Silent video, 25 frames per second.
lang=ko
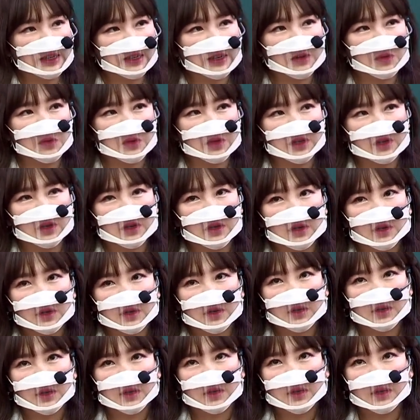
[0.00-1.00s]
얘들아 고개 들어.
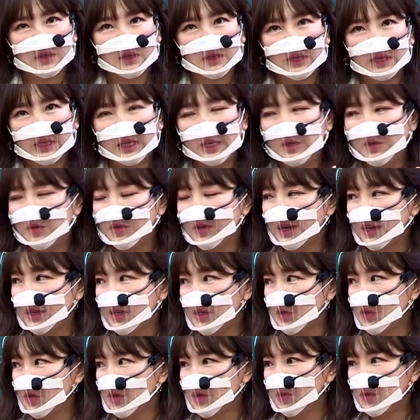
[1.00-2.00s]
우리가
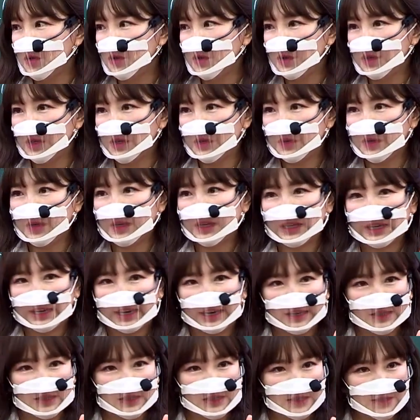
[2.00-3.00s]
기출을 보는 이유는
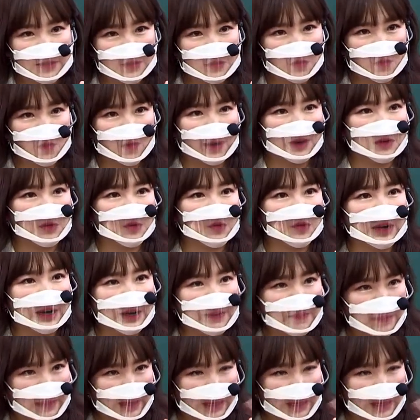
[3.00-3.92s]
같은 왁구가